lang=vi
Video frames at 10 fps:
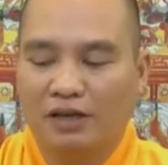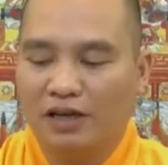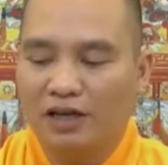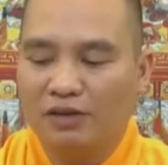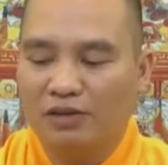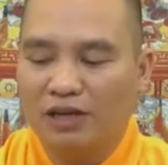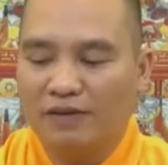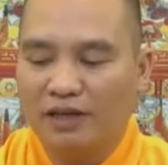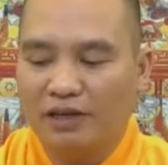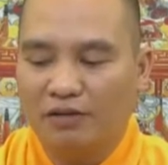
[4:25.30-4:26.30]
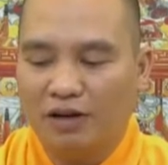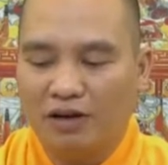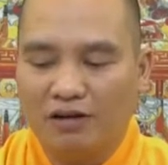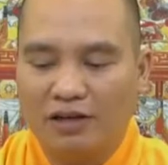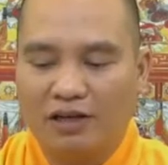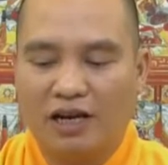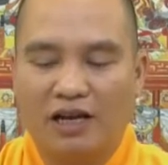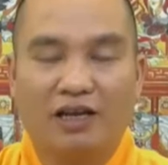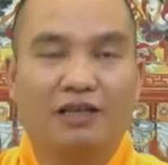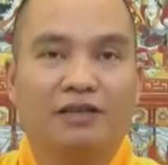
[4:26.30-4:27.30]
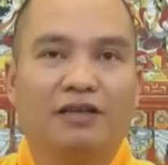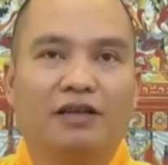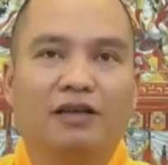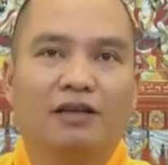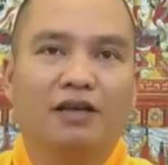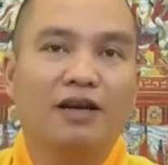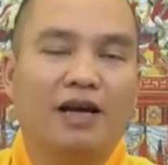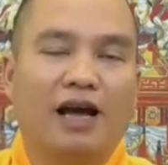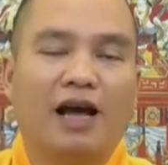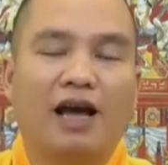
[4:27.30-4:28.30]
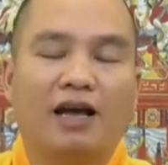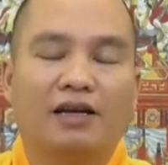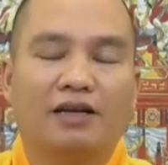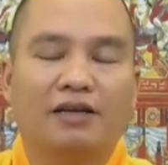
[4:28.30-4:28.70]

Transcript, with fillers: cho nên chúng ta phải hiểu rõ được rằng á tất cả